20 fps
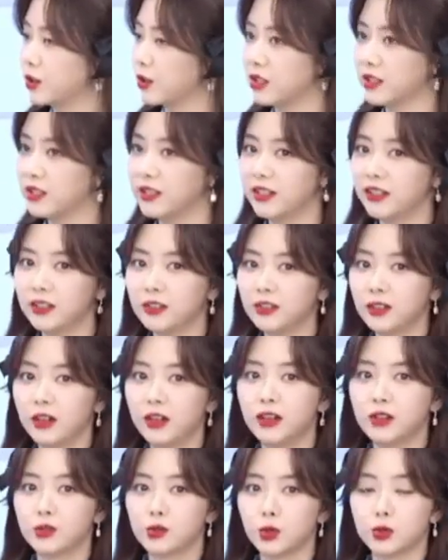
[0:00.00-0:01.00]
时间
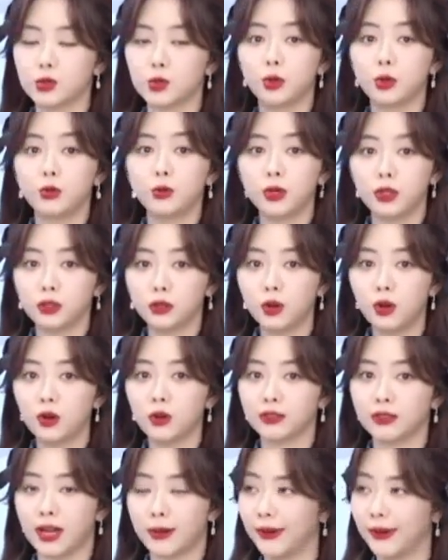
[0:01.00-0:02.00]
做做运动，
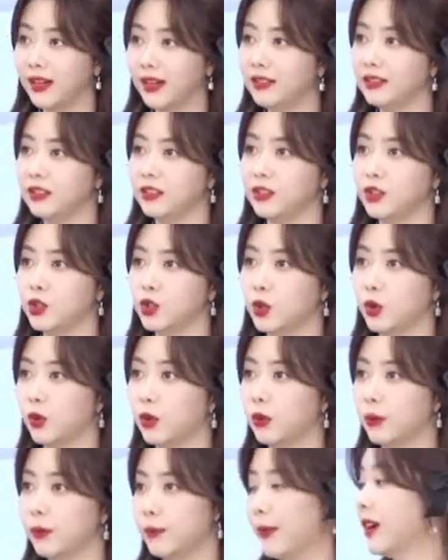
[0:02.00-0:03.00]
哪怕你就
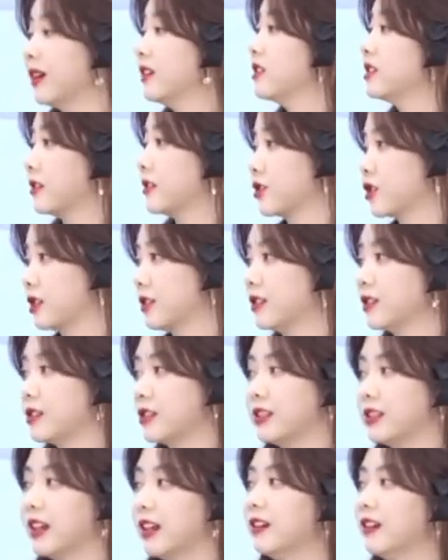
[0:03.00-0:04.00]
半个小时的时
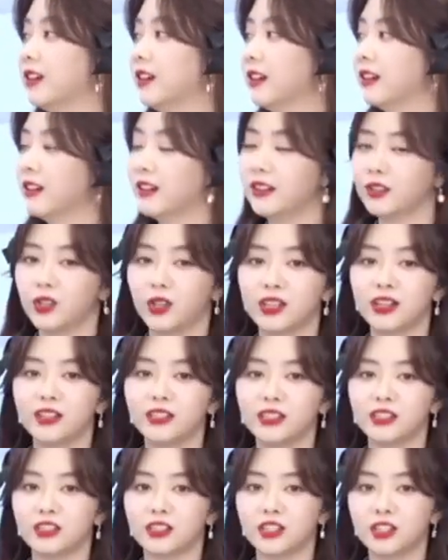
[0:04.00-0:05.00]
间，对，让
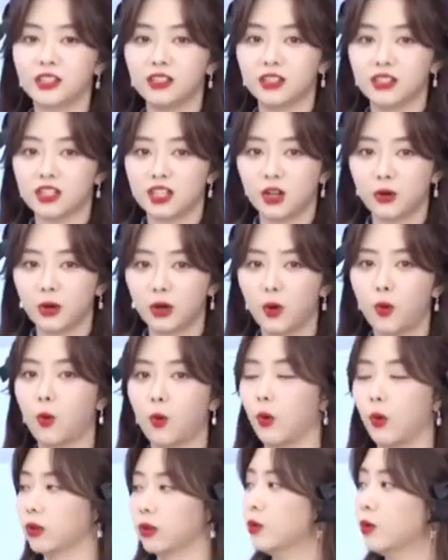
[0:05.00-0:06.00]
你的身体稍微
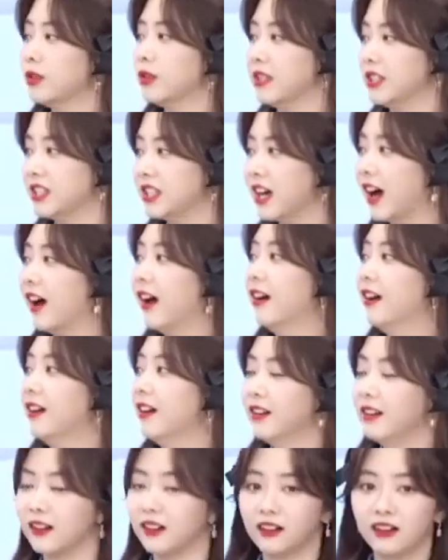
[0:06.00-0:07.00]
活动一下，
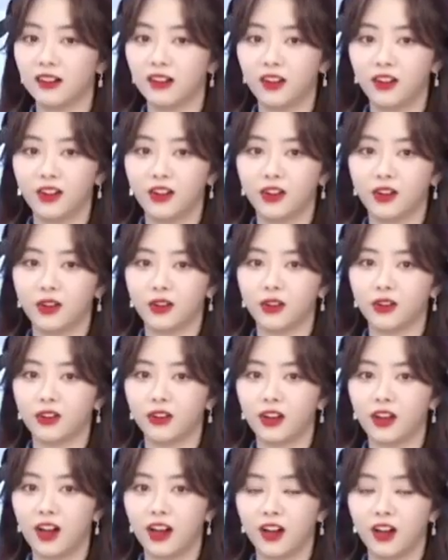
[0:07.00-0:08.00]
然后
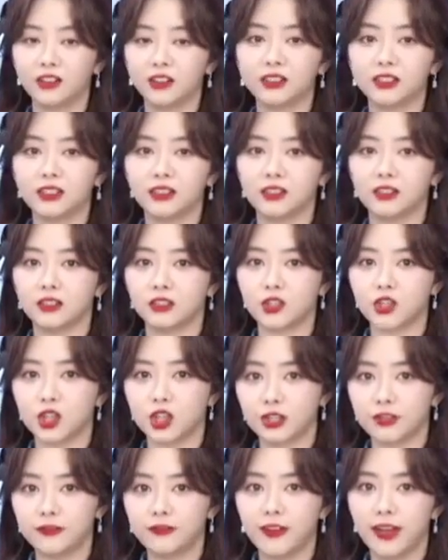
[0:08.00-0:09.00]
好好的
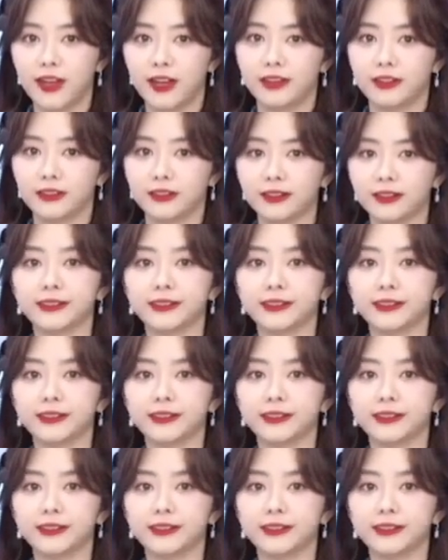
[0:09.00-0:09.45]
吃饭。